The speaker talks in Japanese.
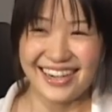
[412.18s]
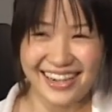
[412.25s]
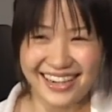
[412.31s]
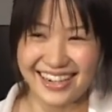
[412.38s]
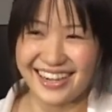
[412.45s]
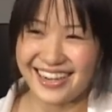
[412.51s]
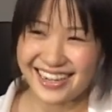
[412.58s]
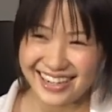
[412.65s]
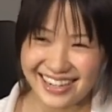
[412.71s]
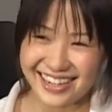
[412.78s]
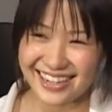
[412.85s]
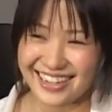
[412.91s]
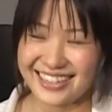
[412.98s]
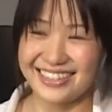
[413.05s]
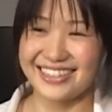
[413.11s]
はっ
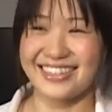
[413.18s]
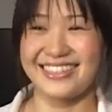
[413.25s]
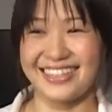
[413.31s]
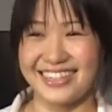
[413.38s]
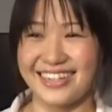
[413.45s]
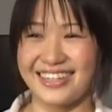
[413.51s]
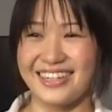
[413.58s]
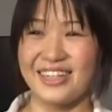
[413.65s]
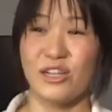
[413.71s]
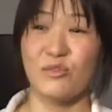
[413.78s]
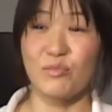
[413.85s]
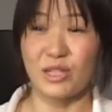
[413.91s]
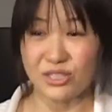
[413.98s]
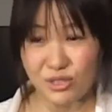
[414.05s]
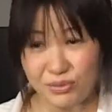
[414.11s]
はっは」ってきたら「
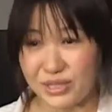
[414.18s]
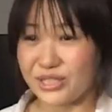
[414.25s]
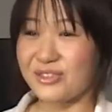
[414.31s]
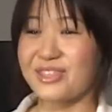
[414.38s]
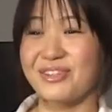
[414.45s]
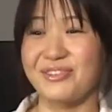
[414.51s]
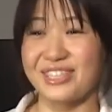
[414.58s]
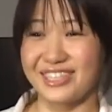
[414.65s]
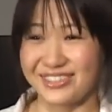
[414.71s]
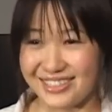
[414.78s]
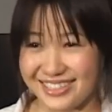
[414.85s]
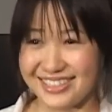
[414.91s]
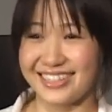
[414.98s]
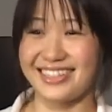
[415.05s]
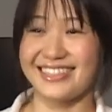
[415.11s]
まずお弁当食べてく
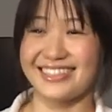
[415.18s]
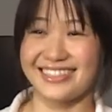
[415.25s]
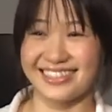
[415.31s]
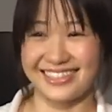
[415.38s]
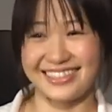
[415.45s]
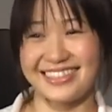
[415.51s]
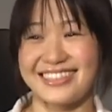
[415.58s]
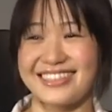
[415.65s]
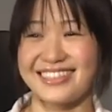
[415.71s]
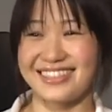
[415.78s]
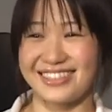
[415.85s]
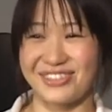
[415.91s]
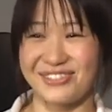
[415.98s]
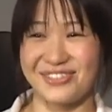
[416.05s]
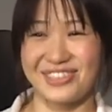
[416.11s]
ださい」って出され
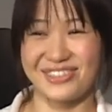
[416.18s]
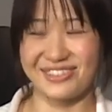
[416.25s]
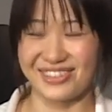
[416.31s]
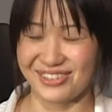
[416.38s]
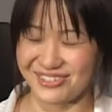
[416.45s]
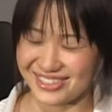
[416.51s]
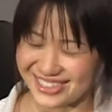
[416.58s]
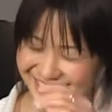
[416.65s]
たお弁当が美味